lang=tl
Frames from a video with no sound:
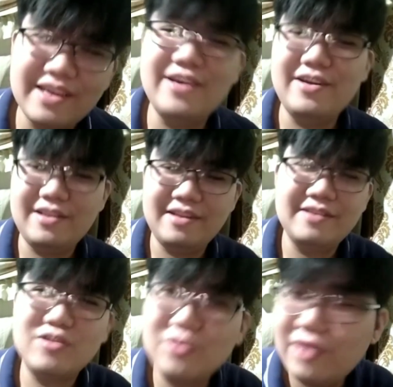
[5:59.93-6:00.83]
yun.
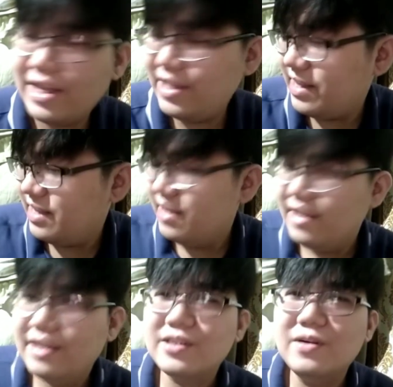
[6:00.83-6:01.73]
Tutukan niya.
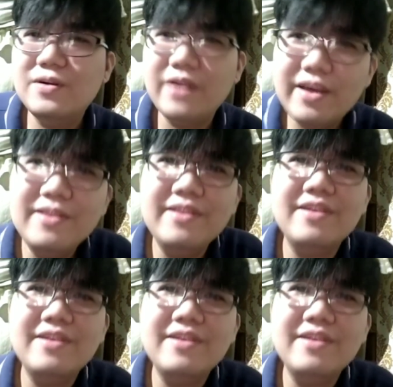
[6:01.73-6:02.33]
So, ayun.